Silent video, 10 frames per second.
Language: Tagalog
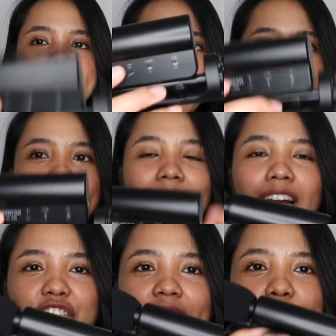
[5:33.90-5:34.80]
So,
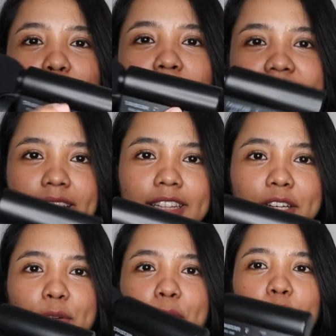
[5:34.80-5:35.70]
naa siya tulo ka
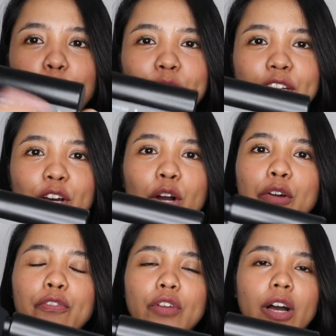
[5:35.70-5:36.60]
setting, no? Oh. On and
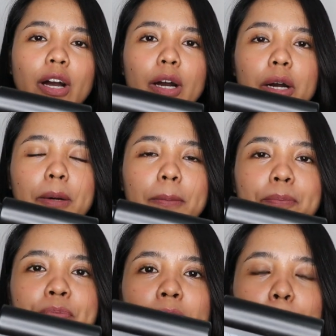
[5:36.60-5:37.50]
off, uh,
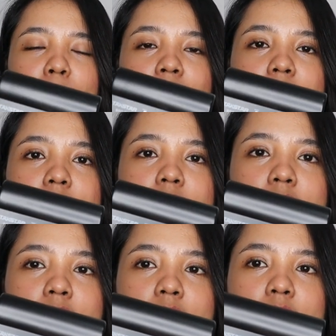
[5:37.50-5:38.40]
plus
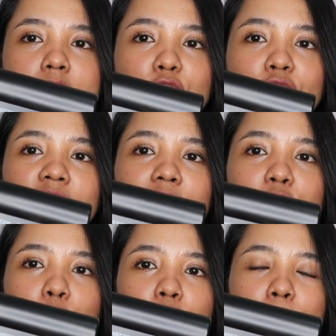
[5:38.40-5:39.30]
0
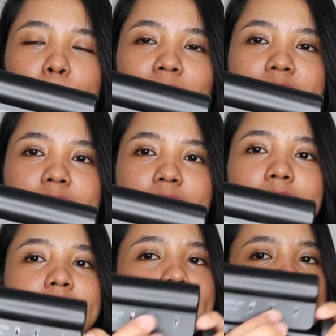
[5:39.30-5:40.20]
gain or plus 10